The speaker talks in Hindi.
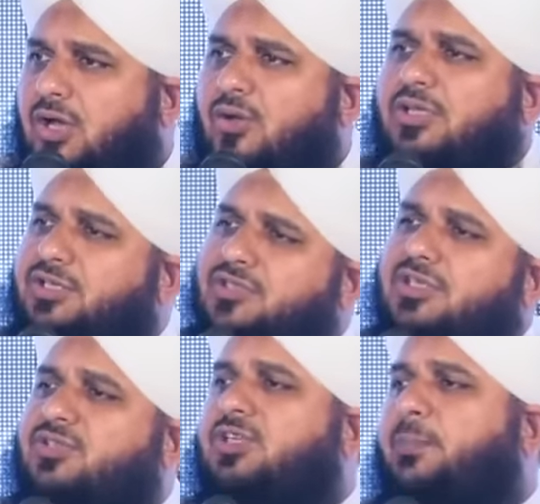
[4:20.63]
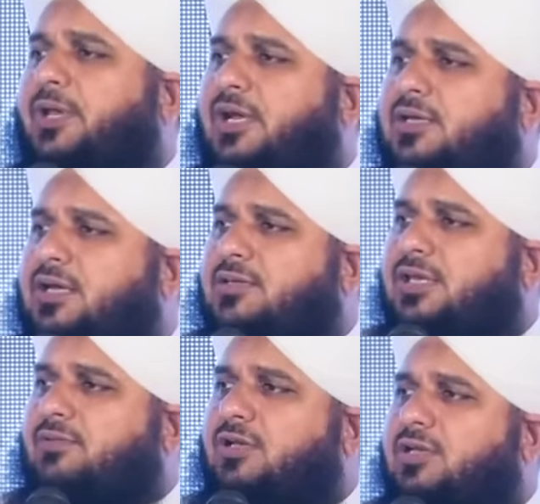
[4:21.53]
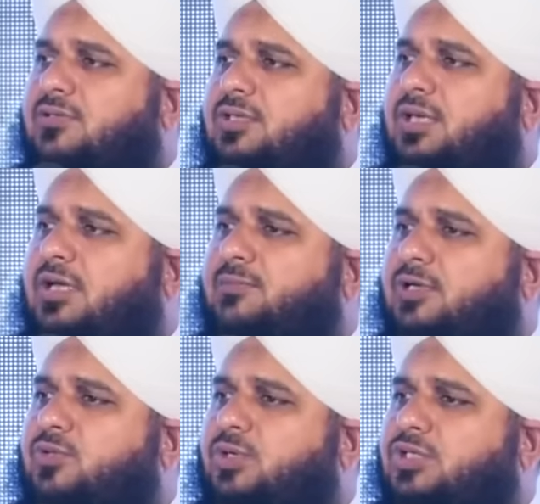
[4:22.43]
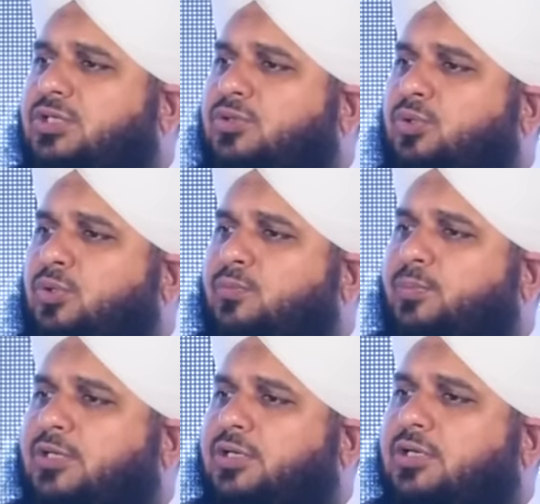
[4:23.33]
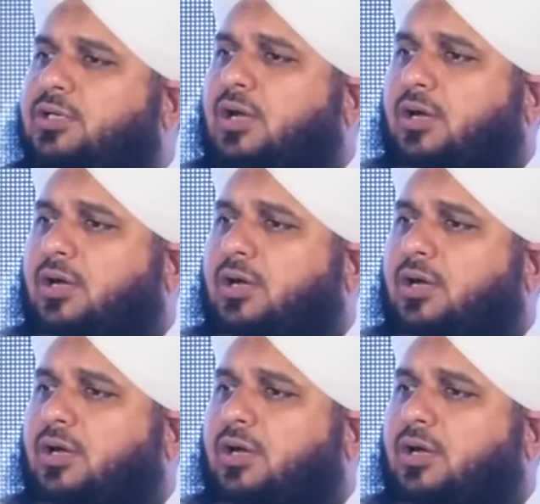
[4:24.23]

और किस किस से प्यार करता है वल्लजीना अमन अशदन